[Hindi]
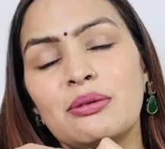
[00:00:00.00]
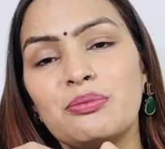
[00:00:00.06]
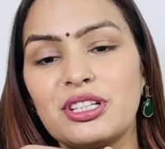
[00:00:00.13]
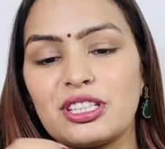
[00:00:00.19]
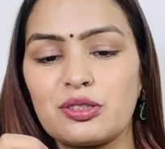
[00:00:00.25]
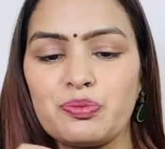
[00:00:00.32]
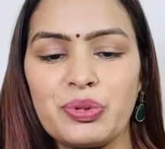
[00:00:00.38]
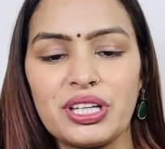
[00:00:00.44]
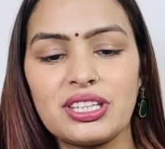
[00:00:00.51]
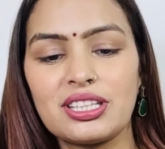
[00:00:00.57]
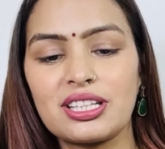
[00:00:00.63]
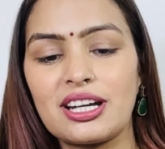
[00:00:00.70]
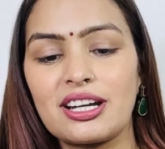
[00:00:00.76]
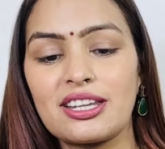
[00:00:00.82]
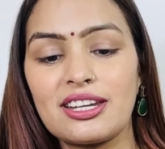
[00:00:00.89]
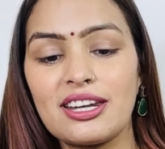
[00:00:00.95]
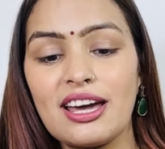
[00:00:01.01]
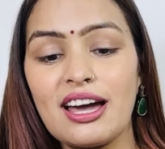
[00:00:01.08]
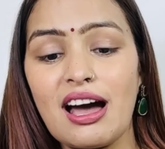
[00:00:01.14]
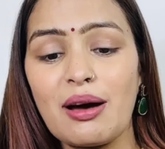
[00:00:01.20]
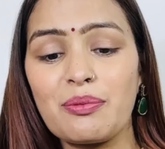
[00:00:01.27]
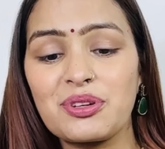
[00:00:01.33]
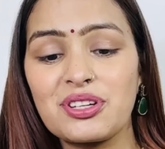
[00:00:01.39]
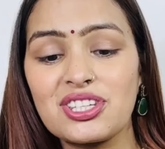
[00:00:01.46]
बस बंद कर देना
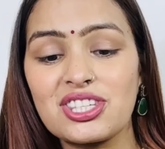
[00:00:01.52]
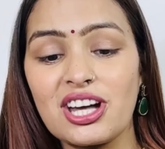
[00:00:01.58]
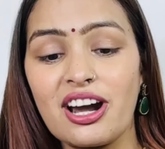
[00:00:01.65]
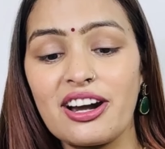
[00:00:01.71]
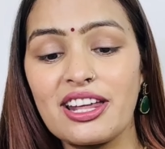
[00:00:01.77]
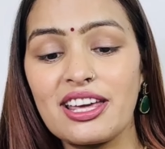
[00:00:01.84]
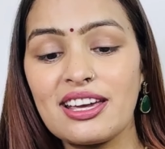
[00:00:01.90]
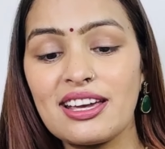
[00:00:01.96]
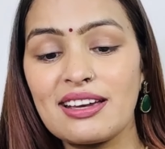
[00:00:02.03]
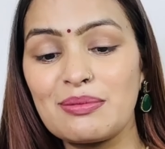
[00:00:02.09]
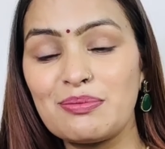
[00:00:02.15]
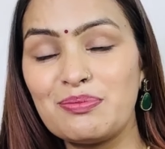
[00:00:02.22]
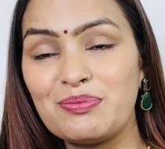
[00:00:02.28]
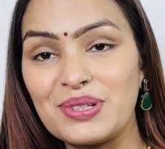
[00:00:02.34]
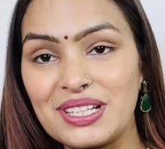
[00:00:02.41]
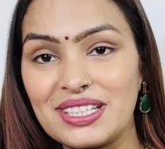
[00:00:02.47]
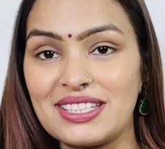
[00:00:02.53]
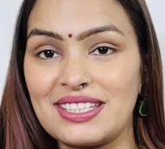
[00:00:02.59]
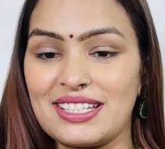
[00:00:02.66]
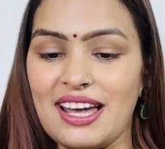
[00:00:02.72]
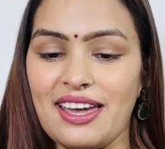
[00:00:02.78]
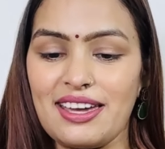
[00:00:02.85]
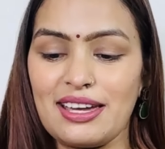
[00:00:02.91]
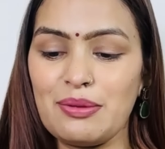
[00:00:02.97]
आपकी साड़ी बन
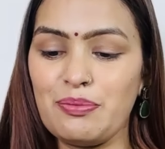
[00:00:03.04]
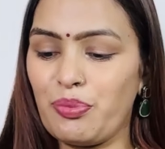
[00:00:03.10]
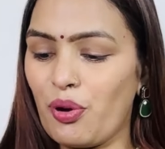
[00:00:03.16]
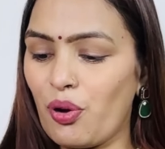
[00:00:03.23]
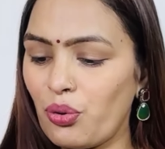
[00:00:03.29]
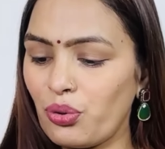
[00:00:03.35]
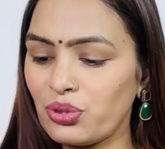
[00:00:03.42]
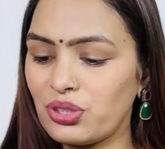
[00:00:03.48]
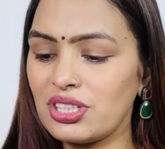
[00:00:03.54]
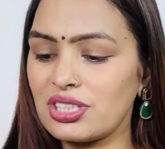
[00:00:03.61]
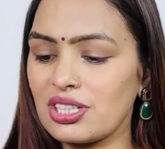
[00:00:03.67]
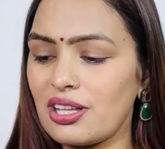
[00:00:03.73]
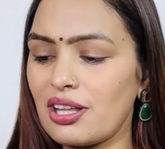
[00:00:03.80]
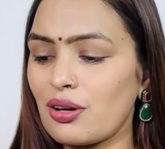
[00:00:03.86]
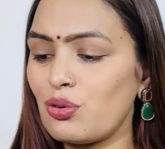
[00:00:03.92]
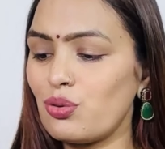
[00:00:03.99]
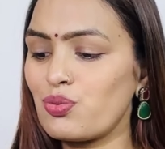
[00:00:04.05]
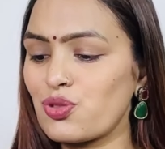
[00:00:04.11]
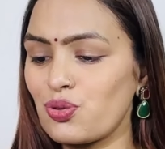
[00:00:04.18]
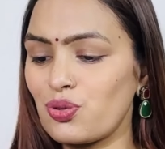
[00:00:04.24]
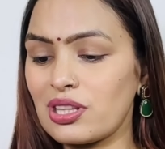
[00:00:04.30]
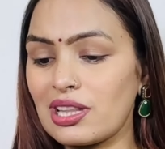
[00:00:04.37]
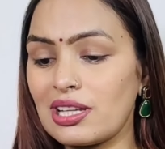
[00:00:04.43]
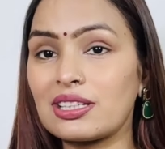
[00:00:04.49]
जाएगी बहुत ही ज़्यादा
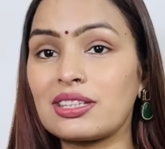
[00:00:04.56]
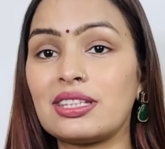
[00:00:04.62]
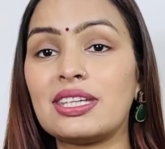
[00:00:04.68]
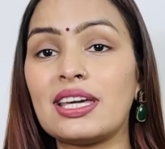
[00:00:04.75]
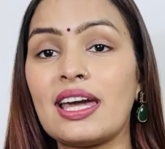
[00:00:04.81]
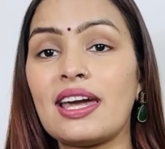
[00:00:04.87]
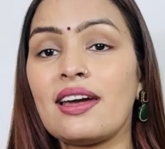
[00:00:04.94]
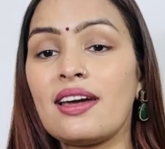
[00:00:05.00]
खूबसूरत लगती है